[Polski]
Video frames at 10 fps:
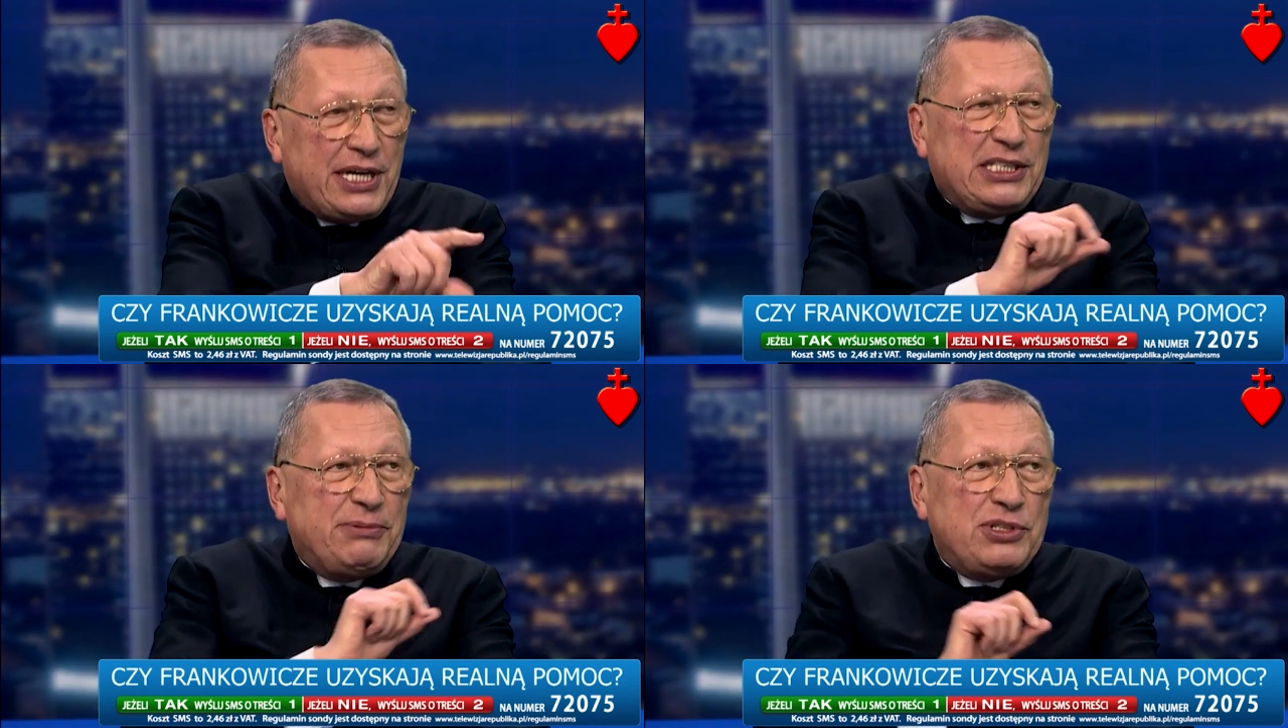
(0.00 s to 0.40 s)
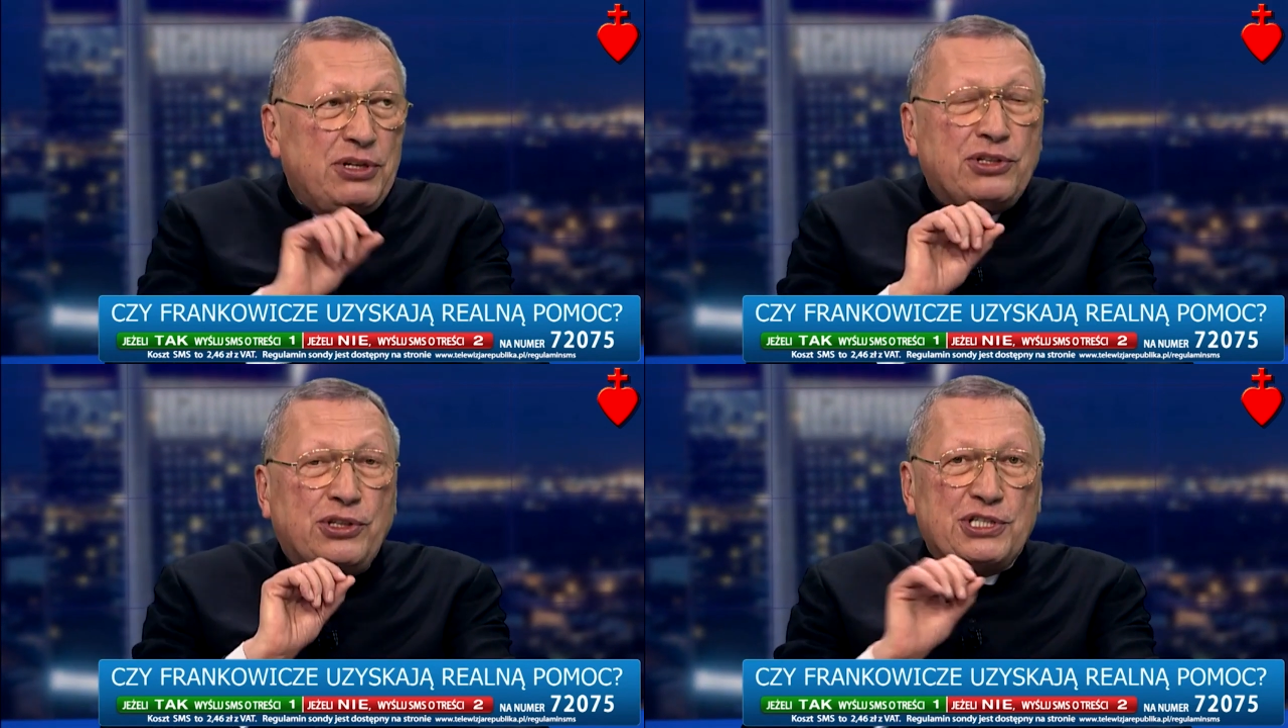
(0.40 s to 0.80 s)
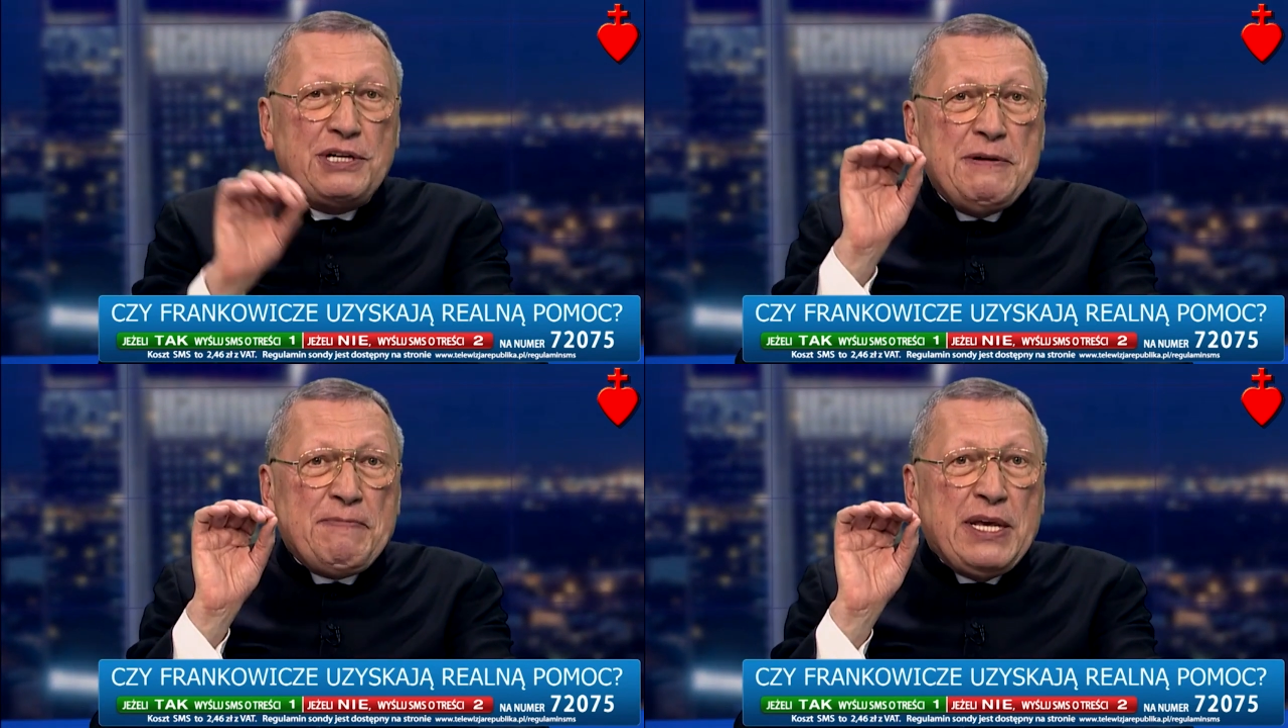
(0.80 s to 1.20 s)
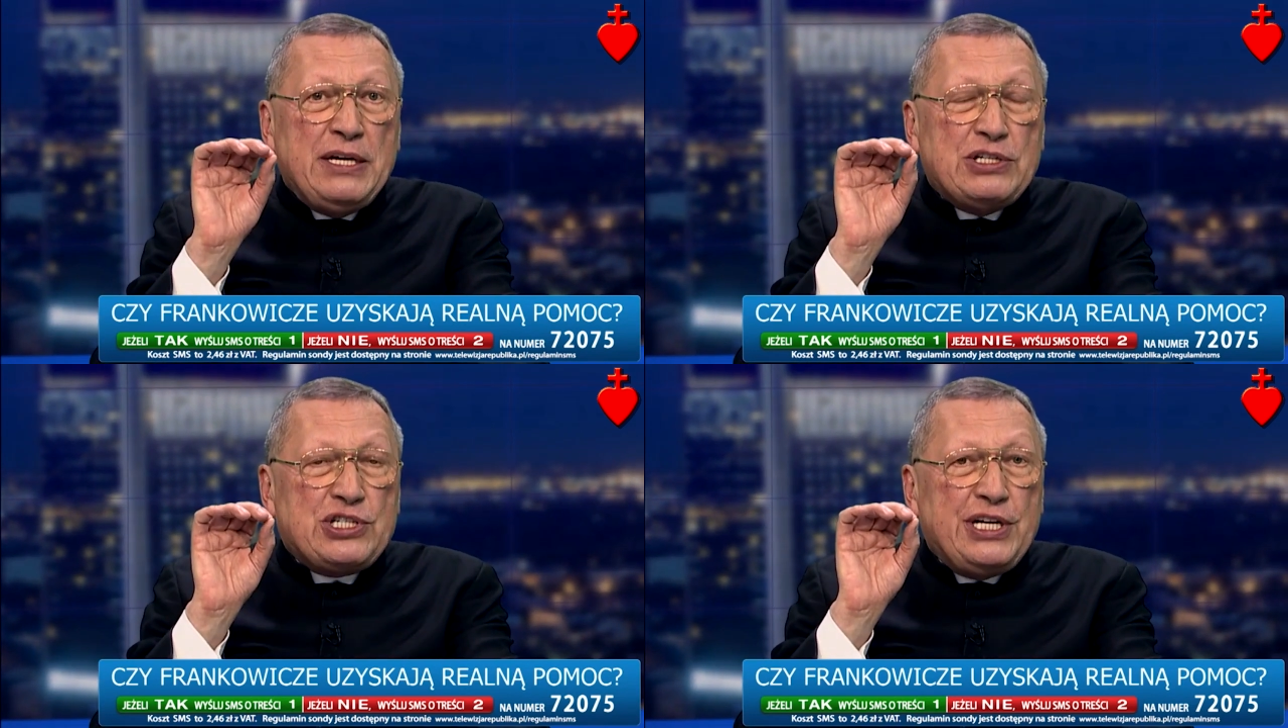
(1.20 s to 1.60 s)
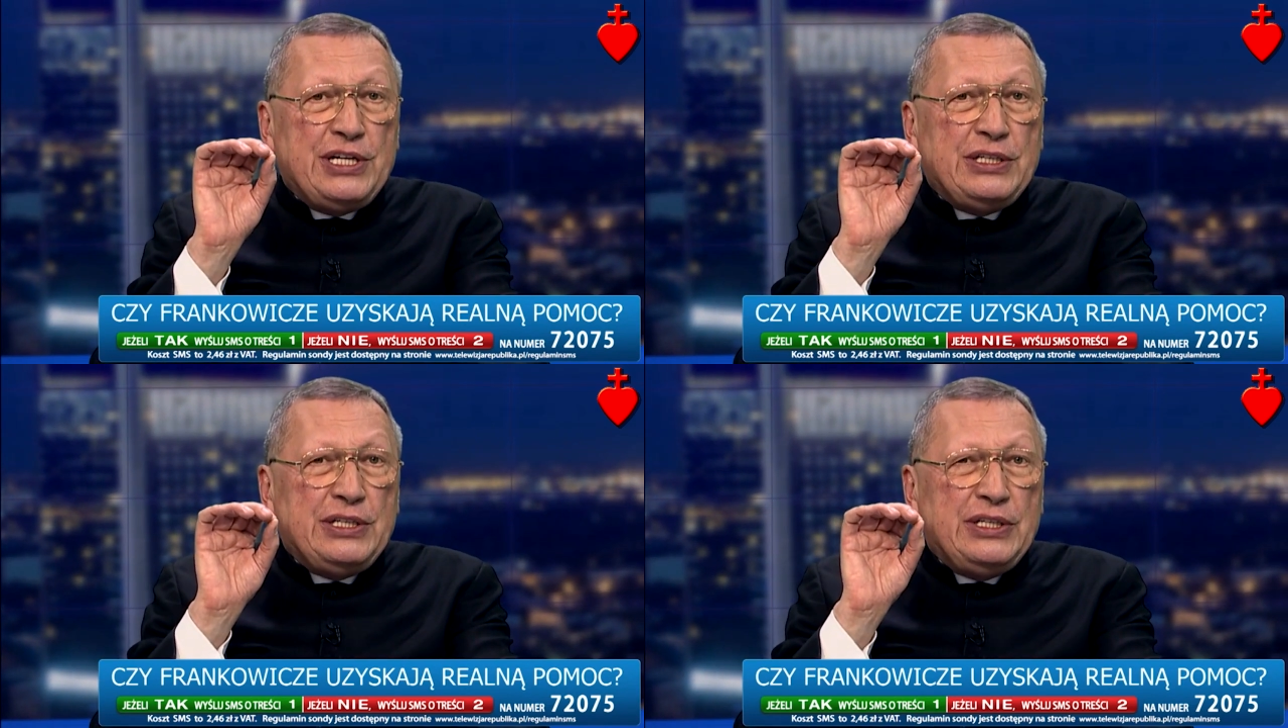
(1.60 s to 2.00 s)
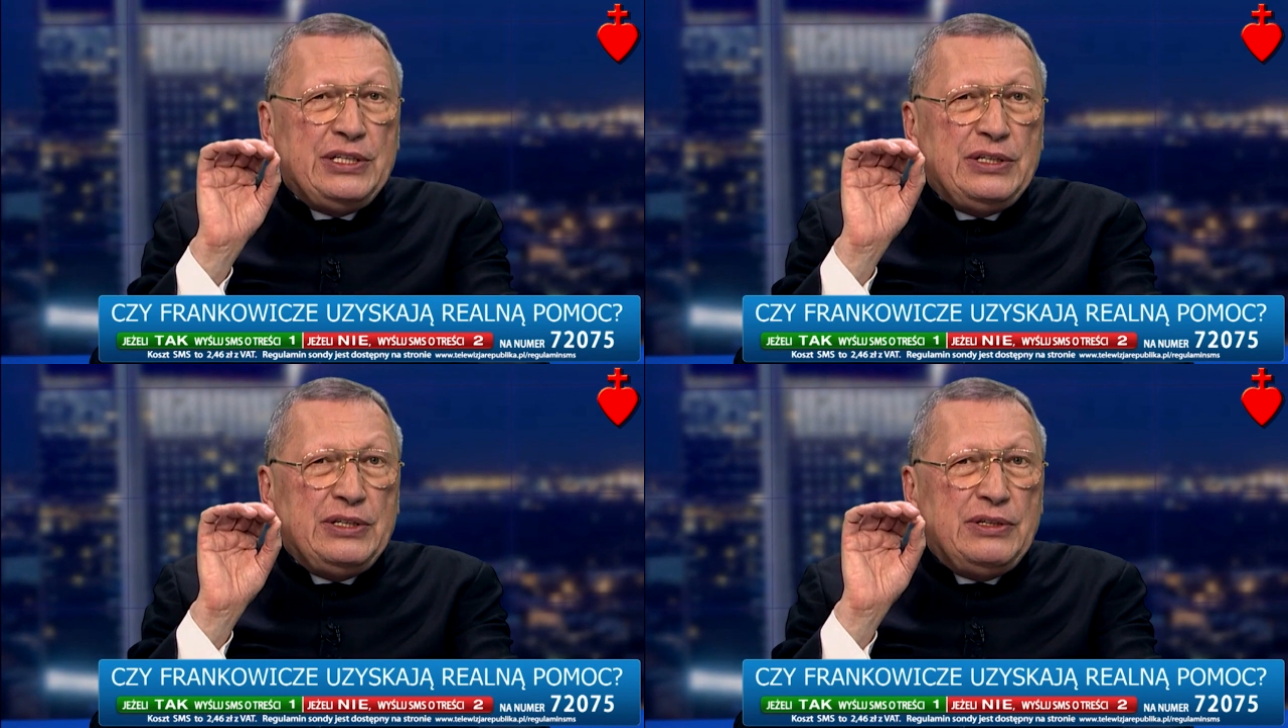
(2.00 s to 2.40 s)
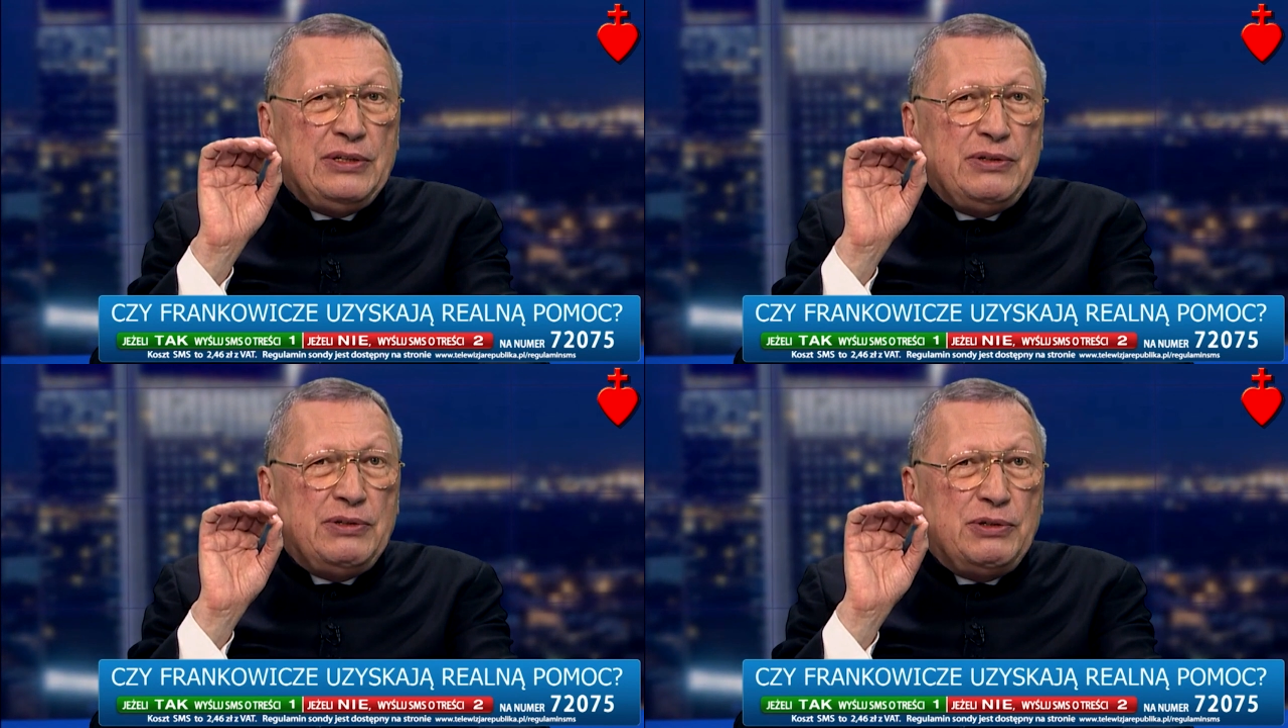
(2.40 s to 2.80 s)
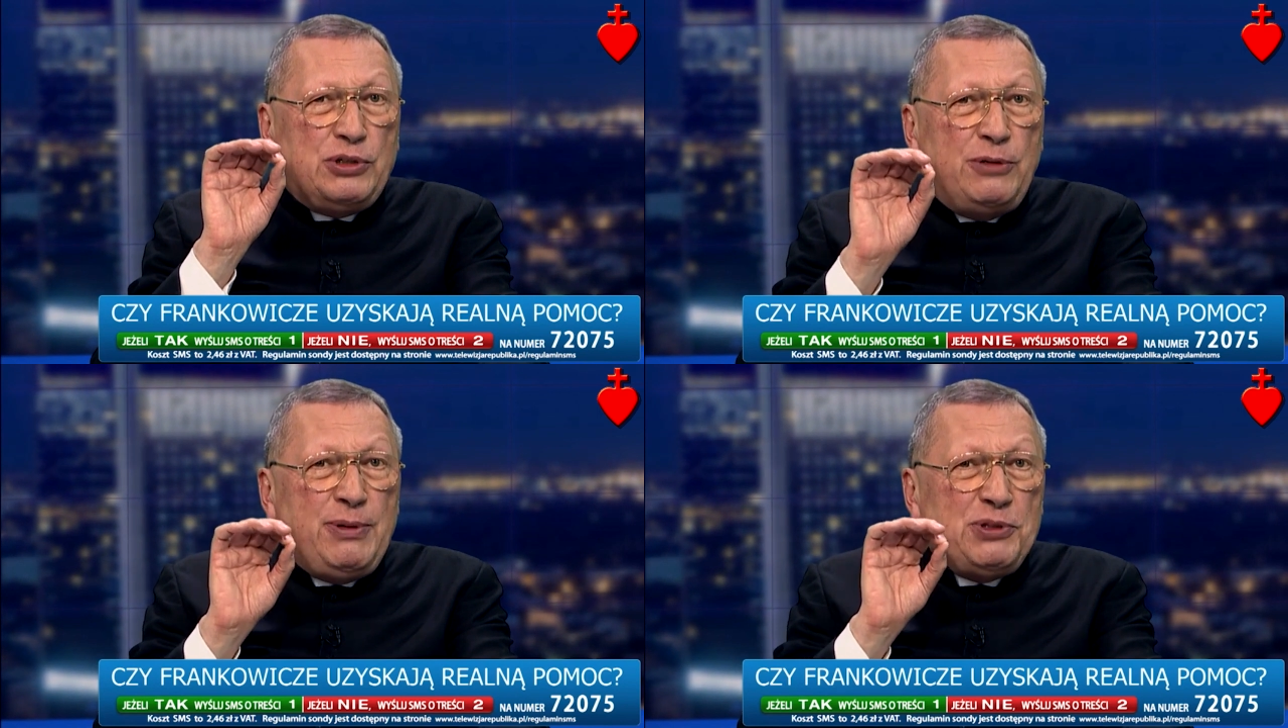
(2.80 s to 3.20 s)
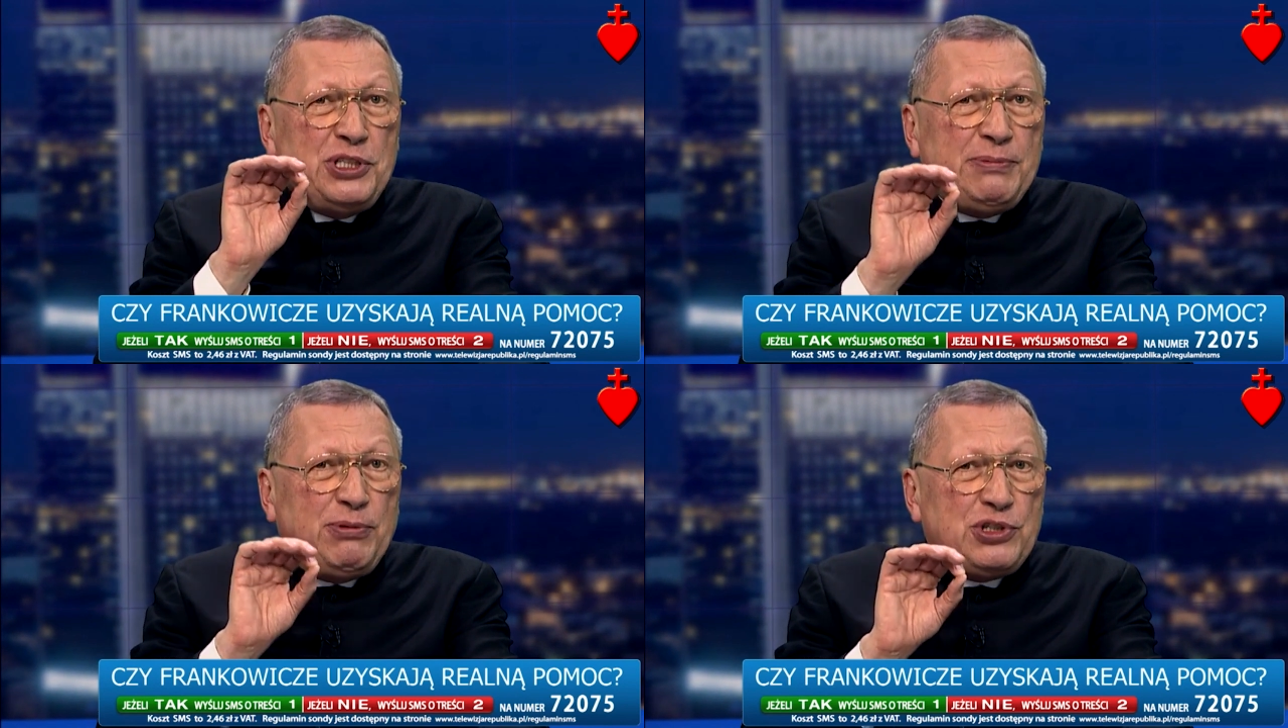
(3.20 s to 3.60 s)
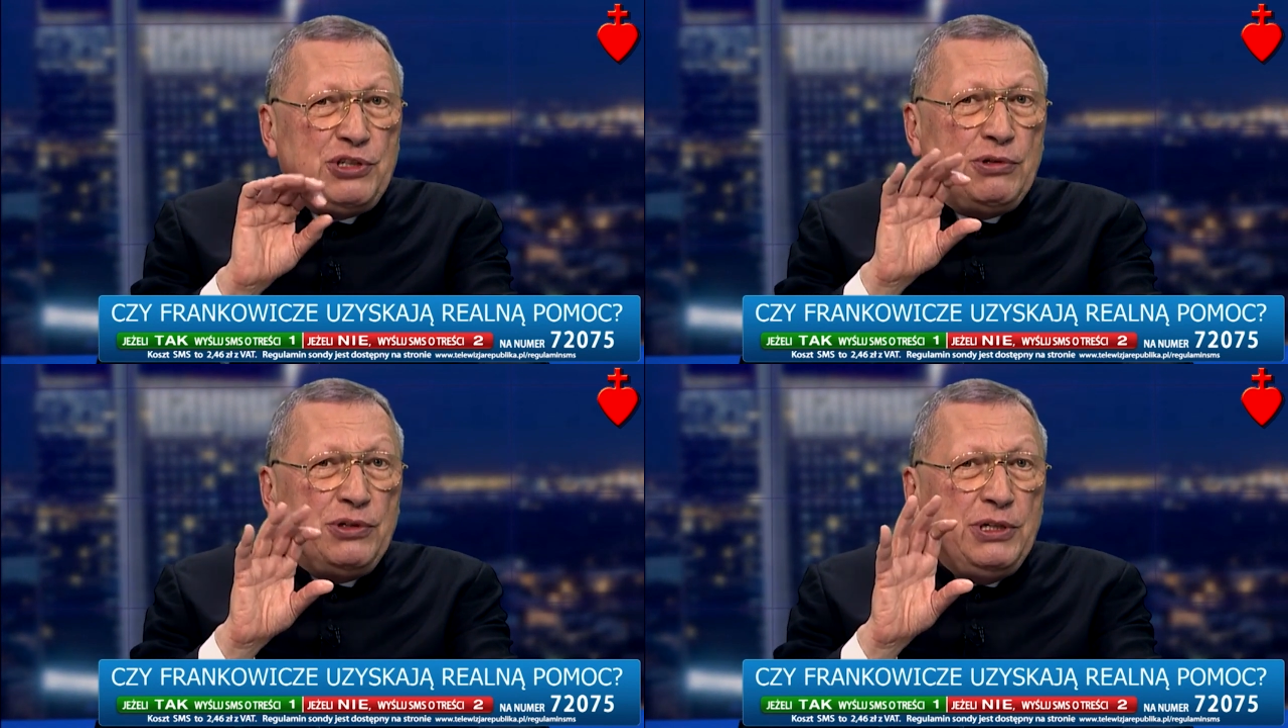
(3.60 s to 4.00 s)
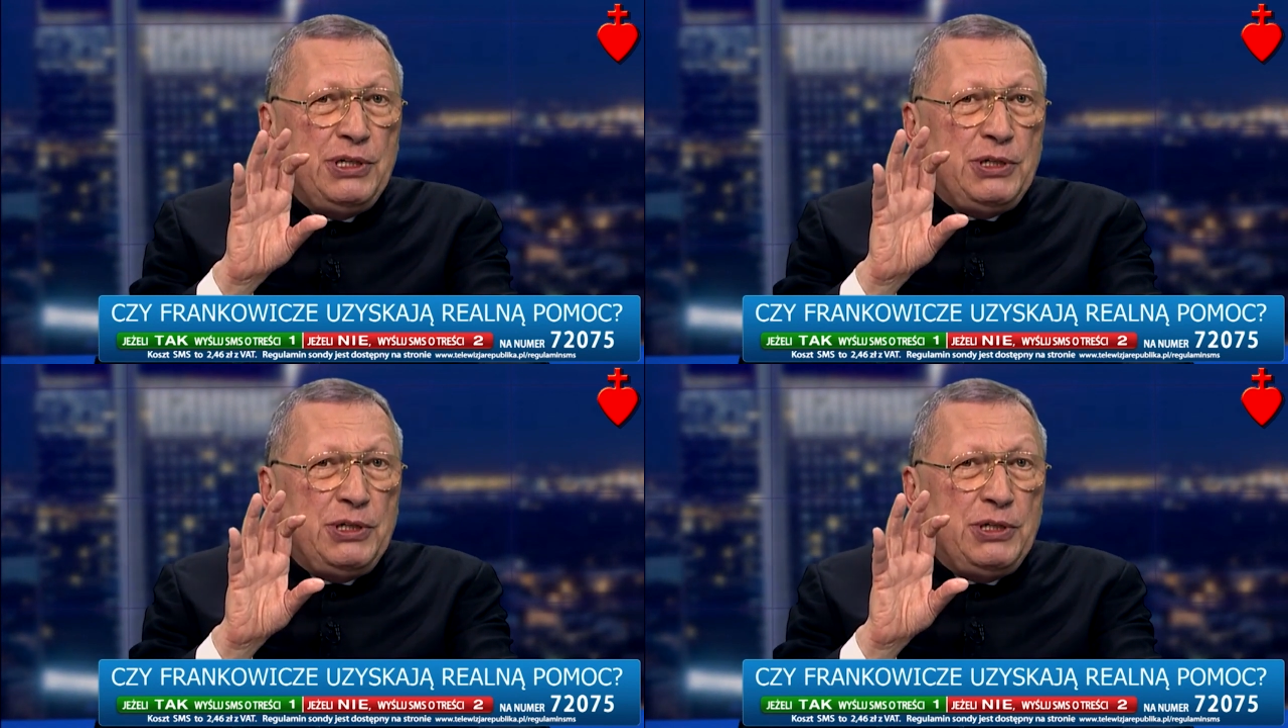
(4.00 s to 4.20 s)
tak, chcę powiedzieć tylko to, że, że yy, to mi przysporzyło,